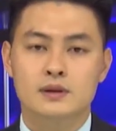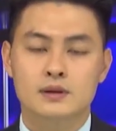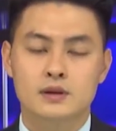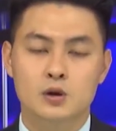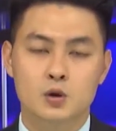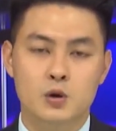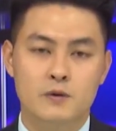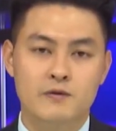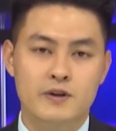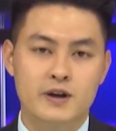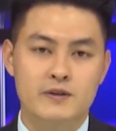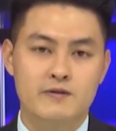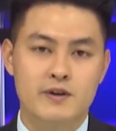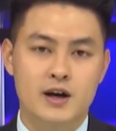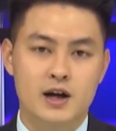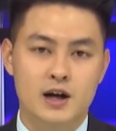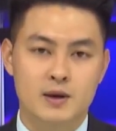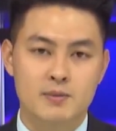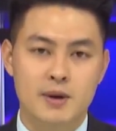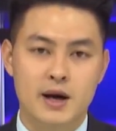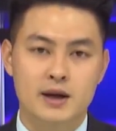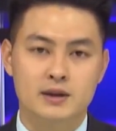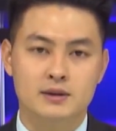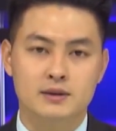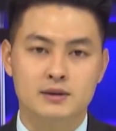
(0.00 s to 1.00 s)
Thưa quý vị và
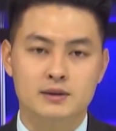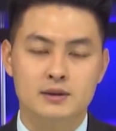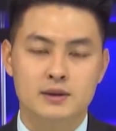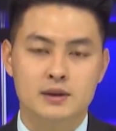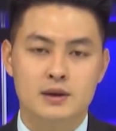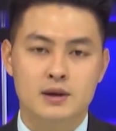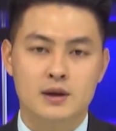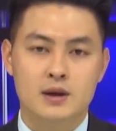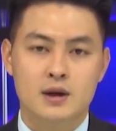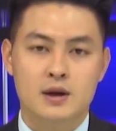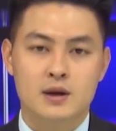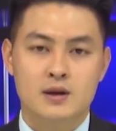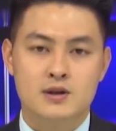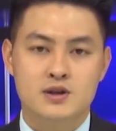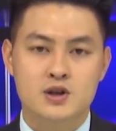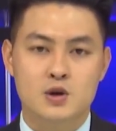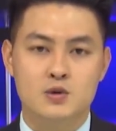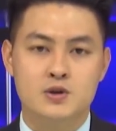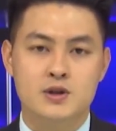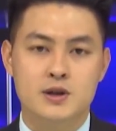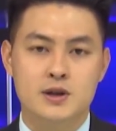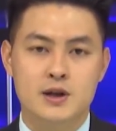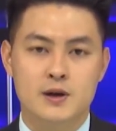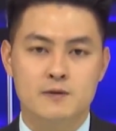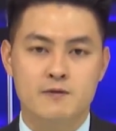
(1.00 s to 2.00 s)
các bạn,
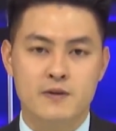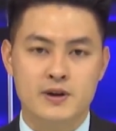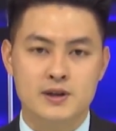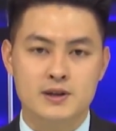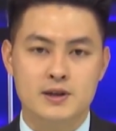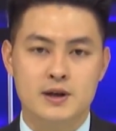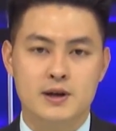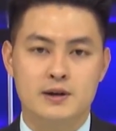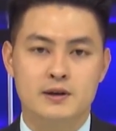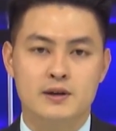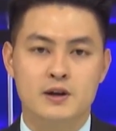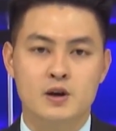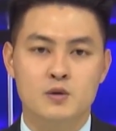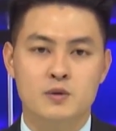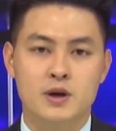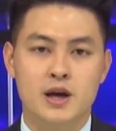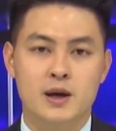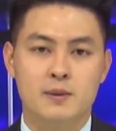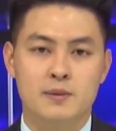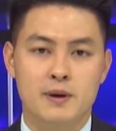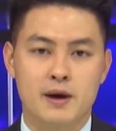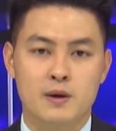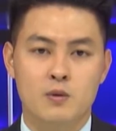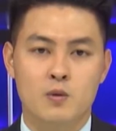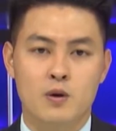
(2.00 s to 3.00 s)
trong chiến lược phát triển nông
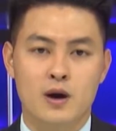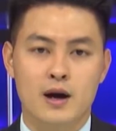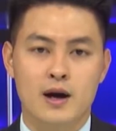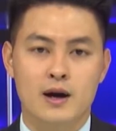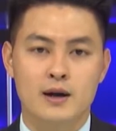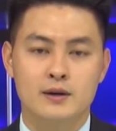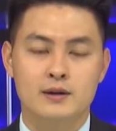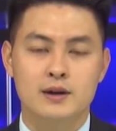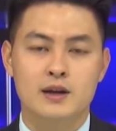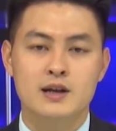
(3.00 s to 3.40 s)
nghiệp hàng hóa